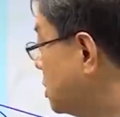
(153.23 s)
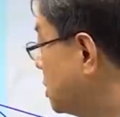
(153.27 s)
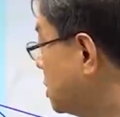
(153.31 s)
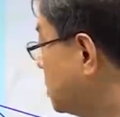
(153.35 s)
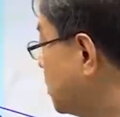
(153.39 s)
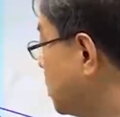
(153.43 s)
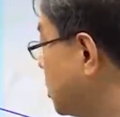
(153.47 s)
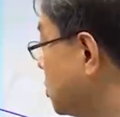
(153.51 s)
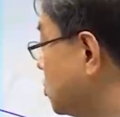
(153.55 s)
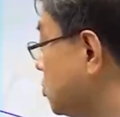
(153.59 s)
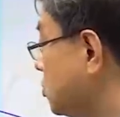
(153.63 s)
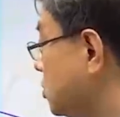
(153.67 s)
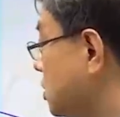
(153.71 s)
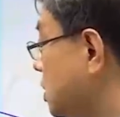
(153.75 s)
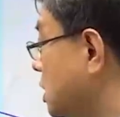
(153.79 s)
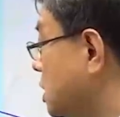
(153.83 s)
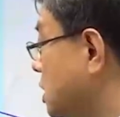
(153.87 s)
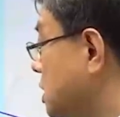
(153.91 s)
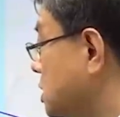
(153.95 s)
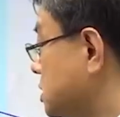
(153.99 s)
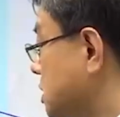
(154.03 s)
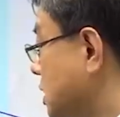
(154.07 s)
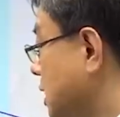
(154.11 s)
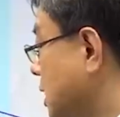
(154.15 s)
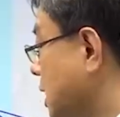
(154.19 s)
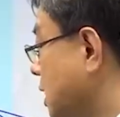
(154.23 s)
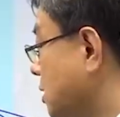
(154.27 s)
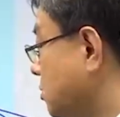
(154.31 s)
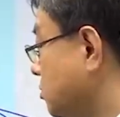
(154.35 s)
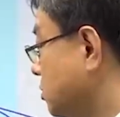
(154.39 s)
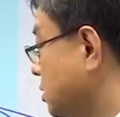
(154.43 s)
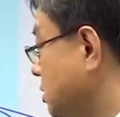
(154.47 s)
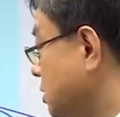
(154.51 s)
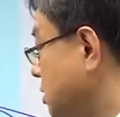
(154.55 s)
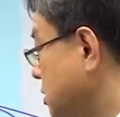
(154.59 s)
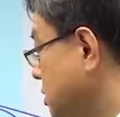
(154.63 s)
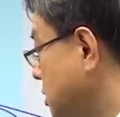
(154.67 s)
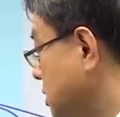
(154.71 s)
봉우리를 인적할수
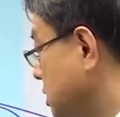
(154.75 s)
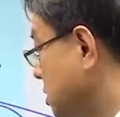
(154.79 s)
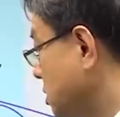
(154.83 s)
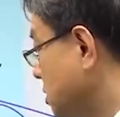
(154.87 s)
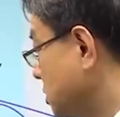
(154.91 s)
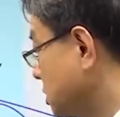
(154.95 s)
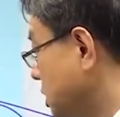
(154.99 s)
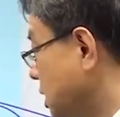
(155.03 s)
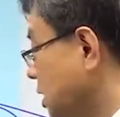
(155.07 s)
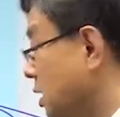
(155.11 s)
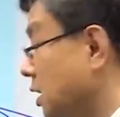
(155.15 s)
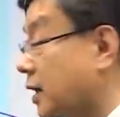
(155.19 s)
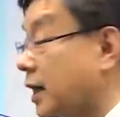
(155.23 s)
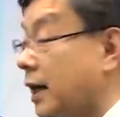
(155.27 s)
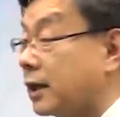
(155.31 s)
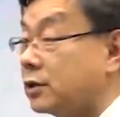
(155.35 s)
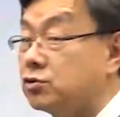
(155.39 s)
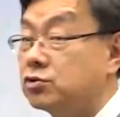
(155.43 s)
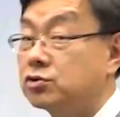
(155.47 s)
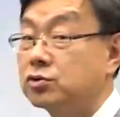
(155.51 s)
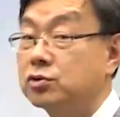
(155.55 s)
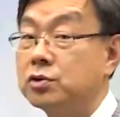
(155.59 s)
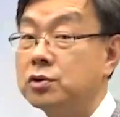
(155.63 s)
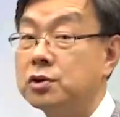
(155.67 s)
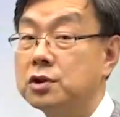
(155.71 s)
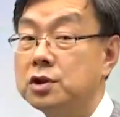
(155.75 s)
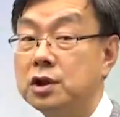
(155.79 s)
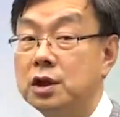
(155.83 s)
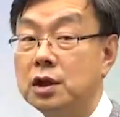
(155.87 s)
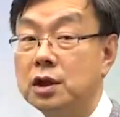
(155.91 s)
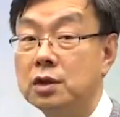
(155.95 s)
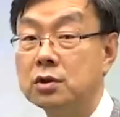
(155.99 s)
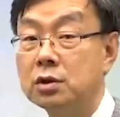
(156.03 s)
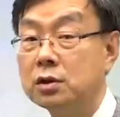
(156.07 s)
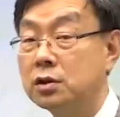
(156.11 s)
있는 형태를 갖추고 있어야 되죠.